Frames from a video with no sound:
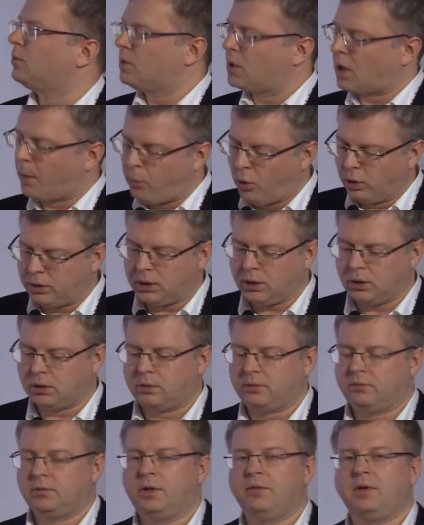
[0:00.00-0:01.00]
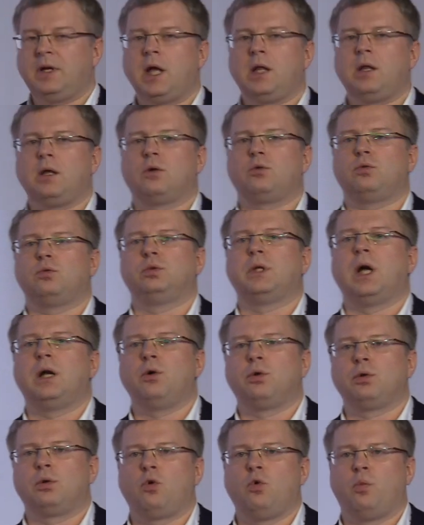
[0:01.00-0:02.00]
работает выявление
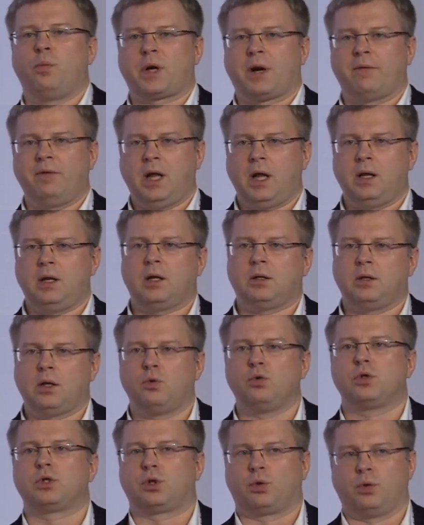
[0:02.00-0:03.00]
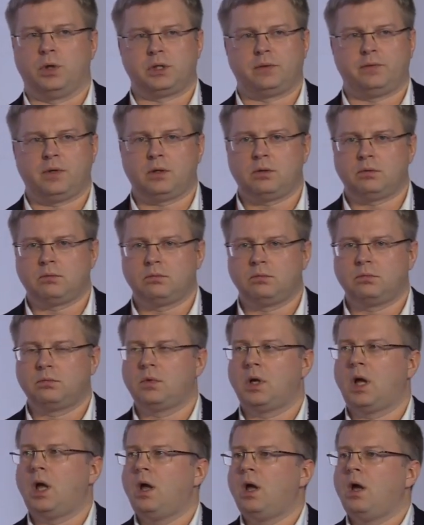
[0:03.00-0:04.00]
удаленного управления на устройстве.
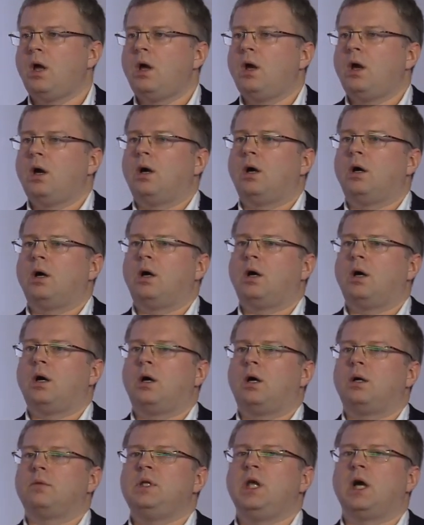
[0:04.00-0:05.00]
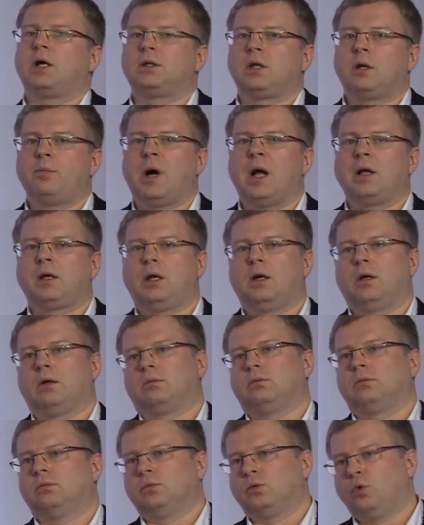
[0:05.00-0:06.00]
А, некоторые банки,
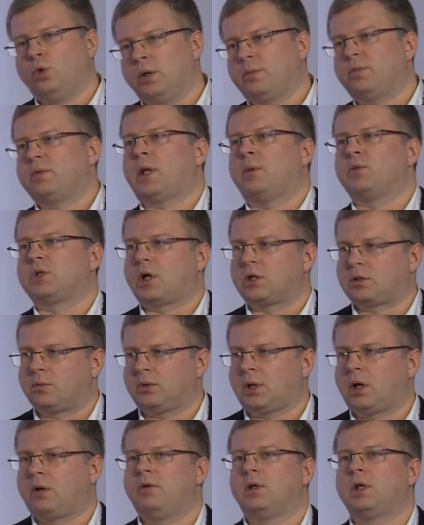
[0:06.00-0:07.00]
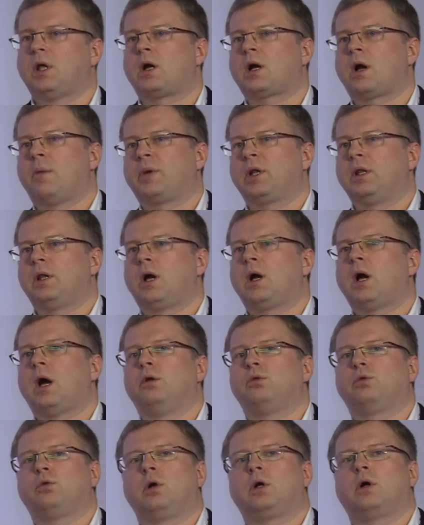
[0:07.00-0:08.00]
ну или там, скажем так, вендора
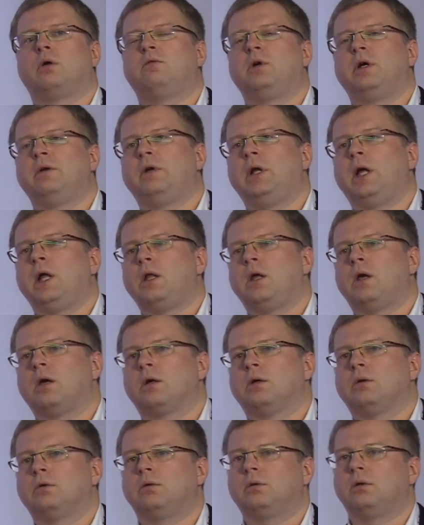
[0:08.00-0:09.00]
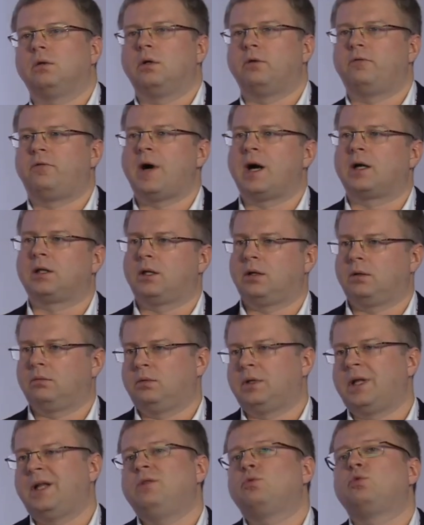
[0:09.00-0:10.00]
предлагают только выявление э, факта
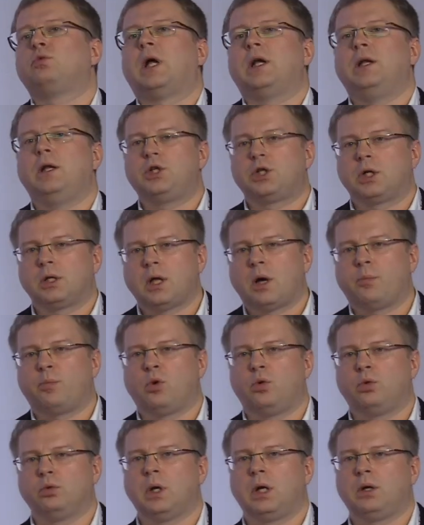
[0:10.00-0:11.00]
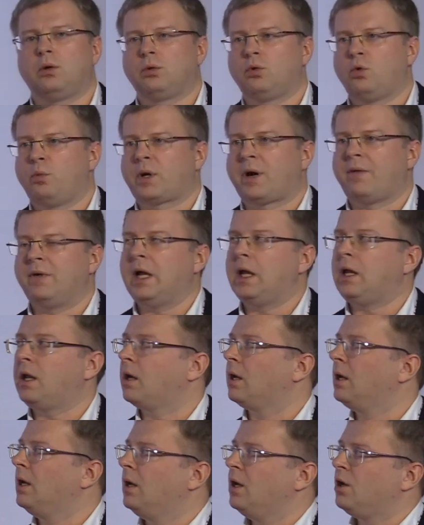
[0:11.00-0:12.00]
ну, наличия да, по удаленному
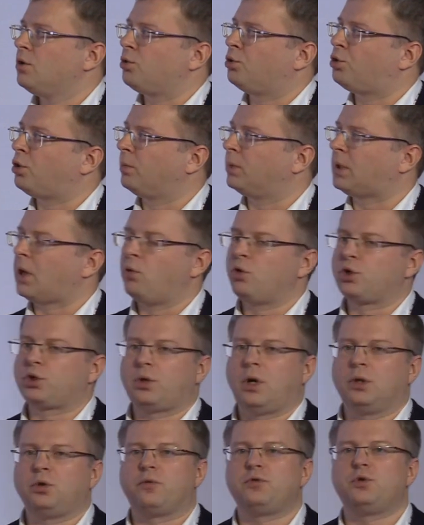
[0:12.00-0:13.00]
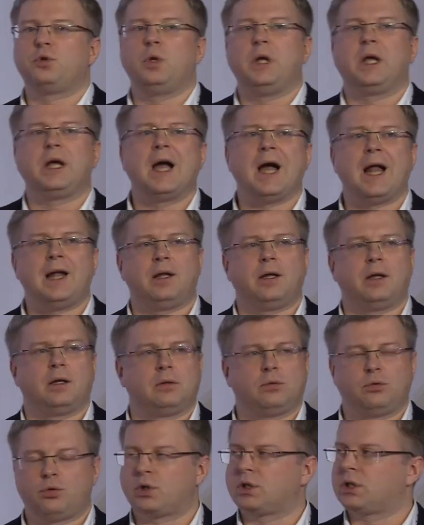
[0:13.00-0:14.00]
управлению. С учетом того, что оно все легальное,
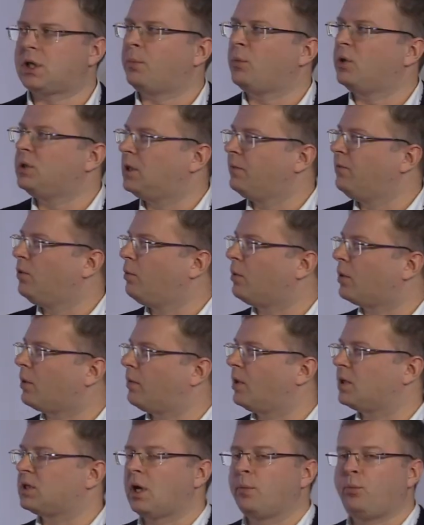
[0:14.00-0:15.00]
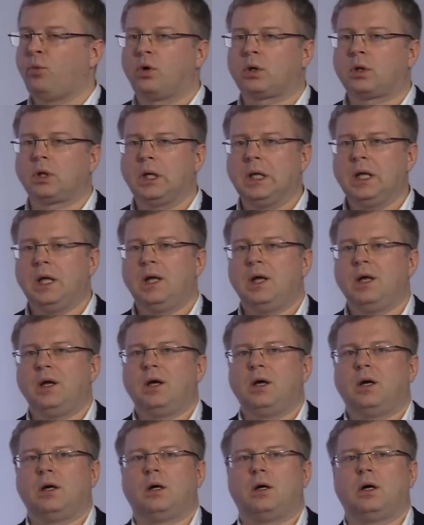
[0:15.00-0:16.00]
тот же самый T-Viewer, PickSupport,
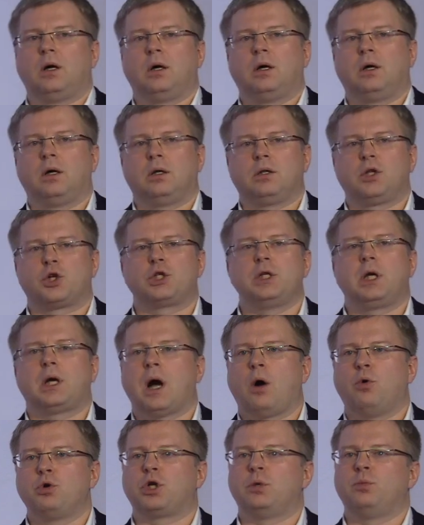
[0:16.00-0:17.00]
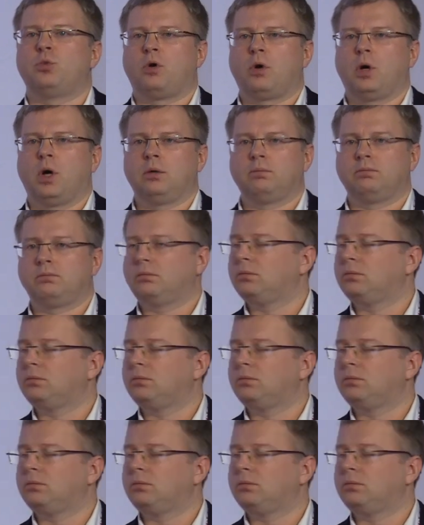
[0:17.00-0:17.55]
э, ложника очень много.